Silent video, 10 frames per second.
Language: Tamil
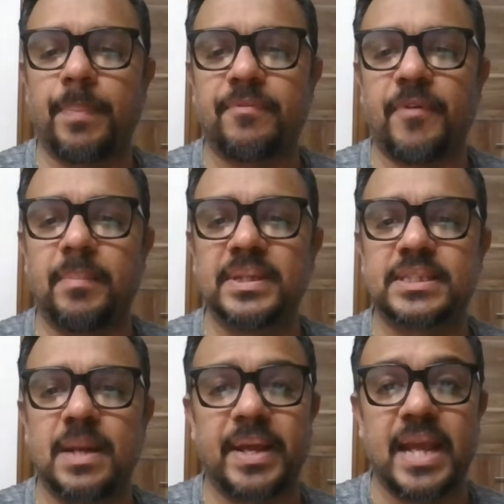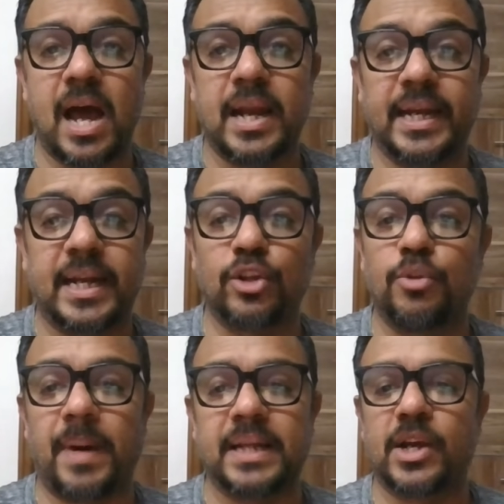பர்ஃபார்மன்ஸ் நம்ம யார்கிட்ட
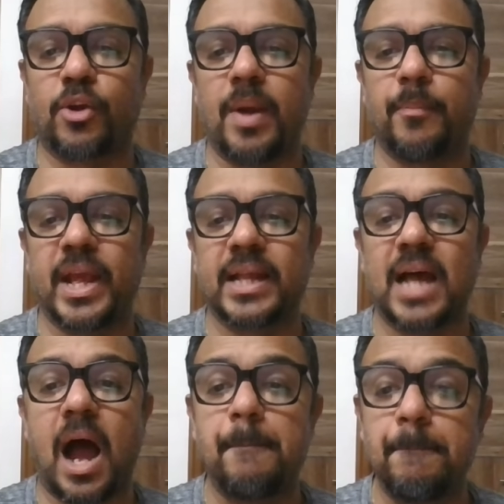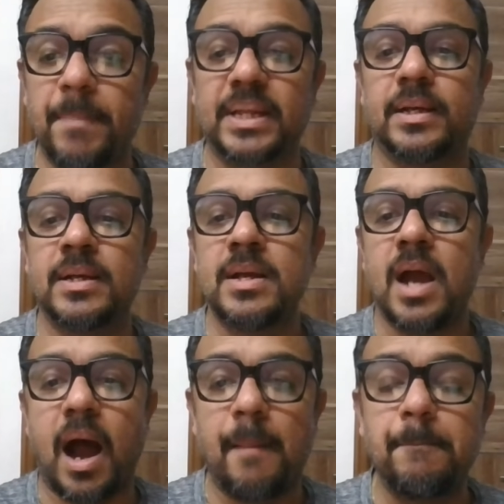இருந்தும் பார்த்துருக்கவே முடியாது ஐம்பது
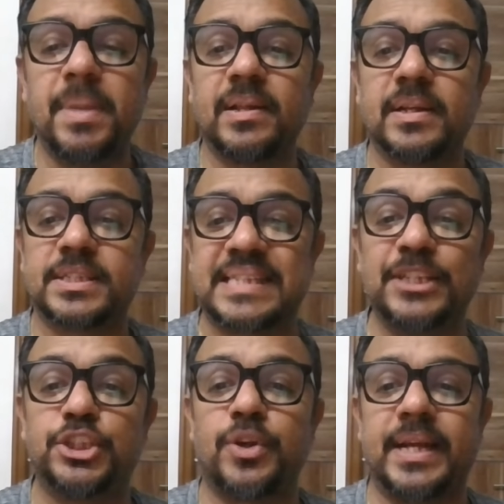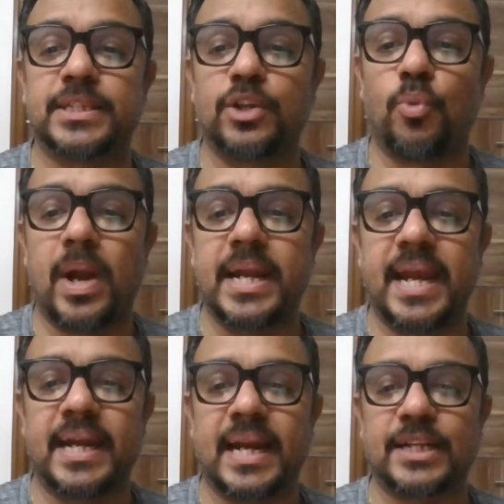ஐம்பது செஞ்சுரிஸ் அதுவும் ஒன் டே
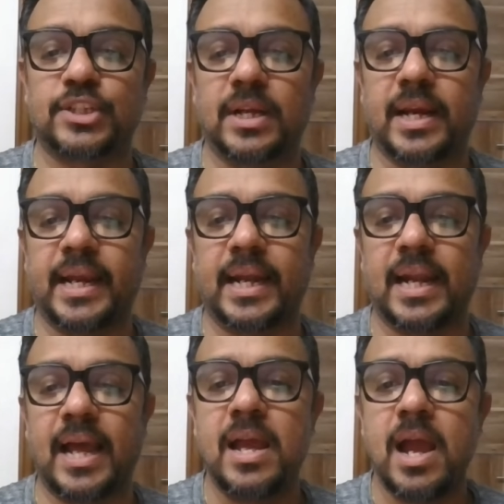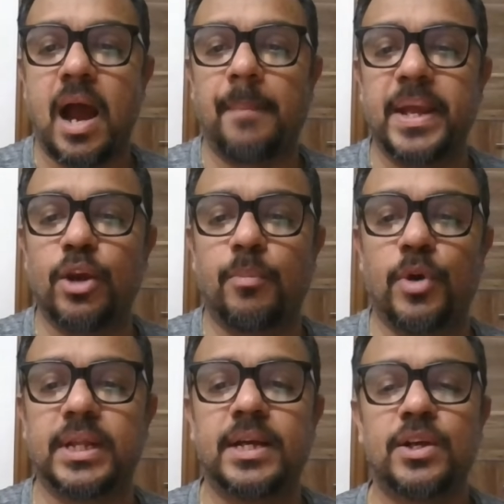இன்டர்நேஷனல் கிரிக்கெட்ல அப்படிங்கும்
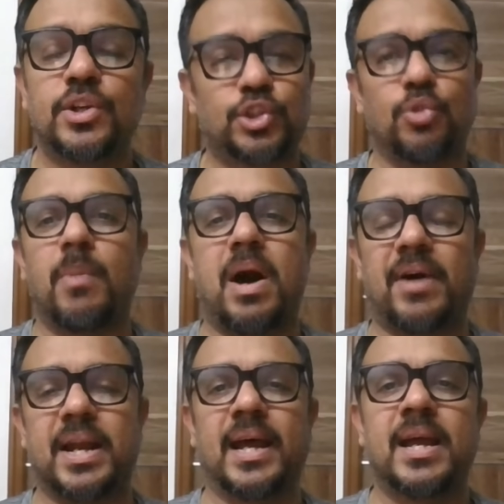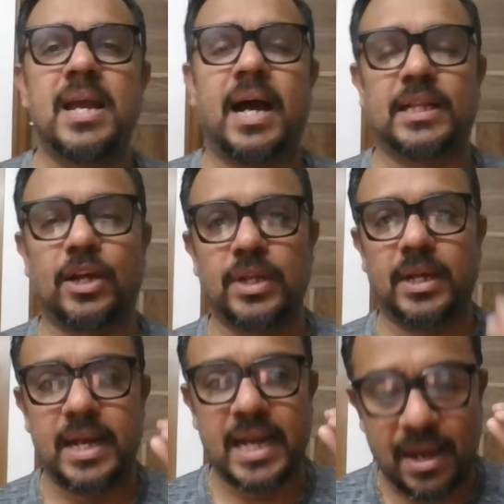பொழுது சும்மாவான அதாவது
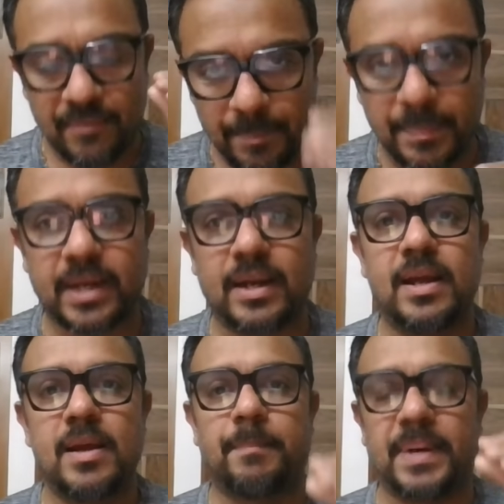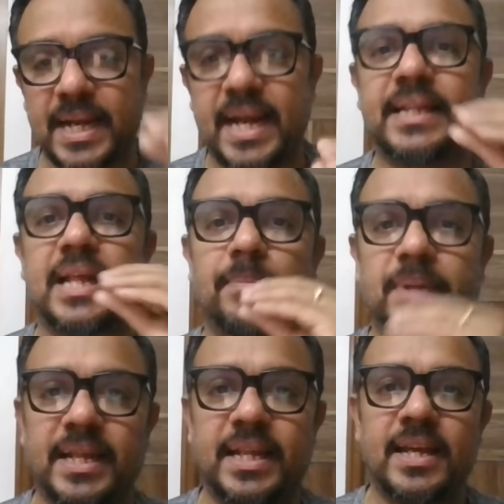நவம்பர் பதினைந்தாம்
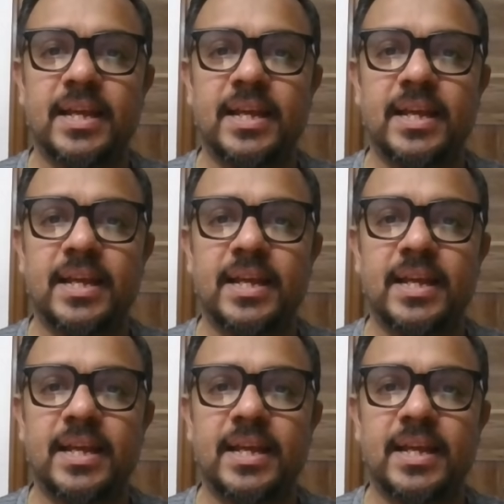தேதி